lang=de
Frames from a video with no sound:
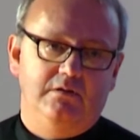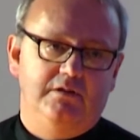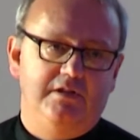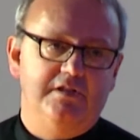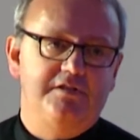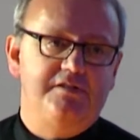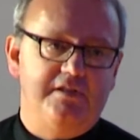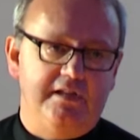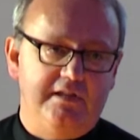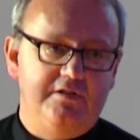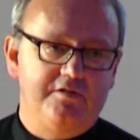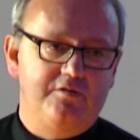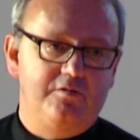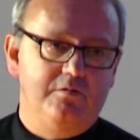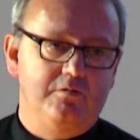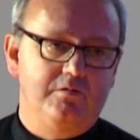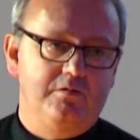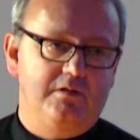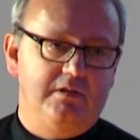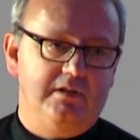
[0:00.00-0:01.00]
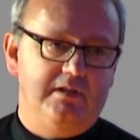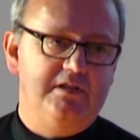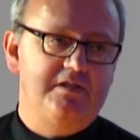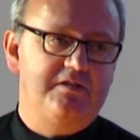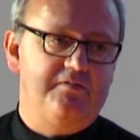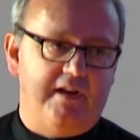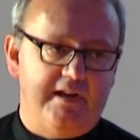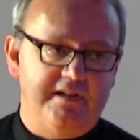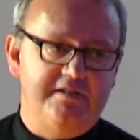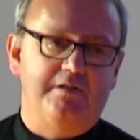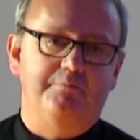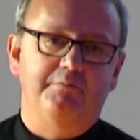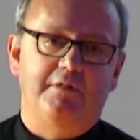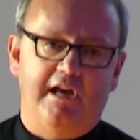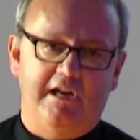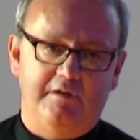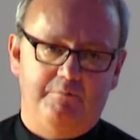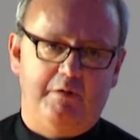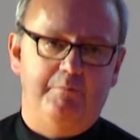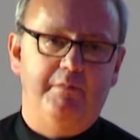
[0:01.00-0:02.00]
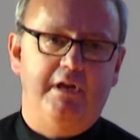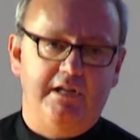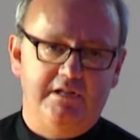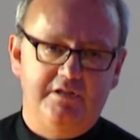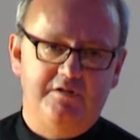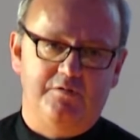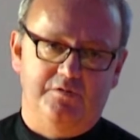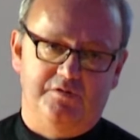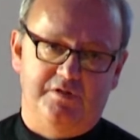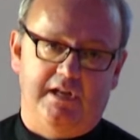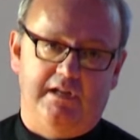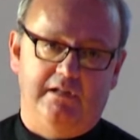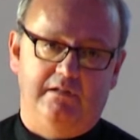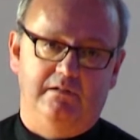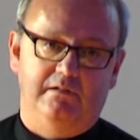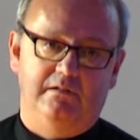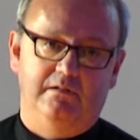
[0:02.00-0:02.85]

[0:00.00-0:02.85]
der Sehnsucht, in Zweisamkeit beim Herrn zu sein.